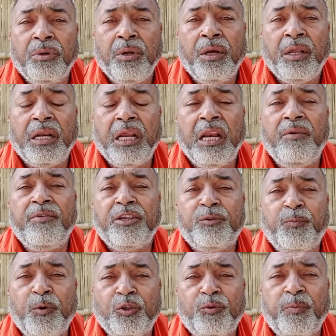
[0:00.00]
रेलवे
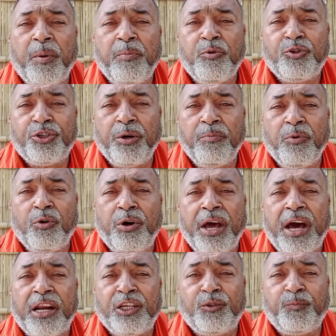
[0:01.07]
स्पोर्ट्स प्रमोशन बोर्ड
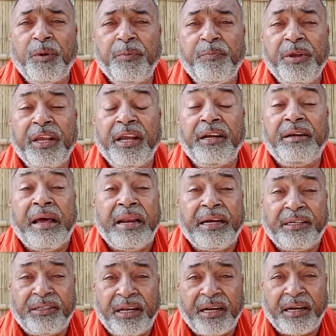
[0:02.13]
आरएसपीबी के
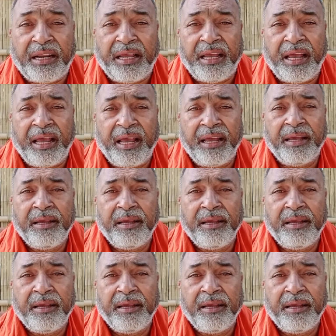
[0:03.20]
डायरेक्टर रहे हैं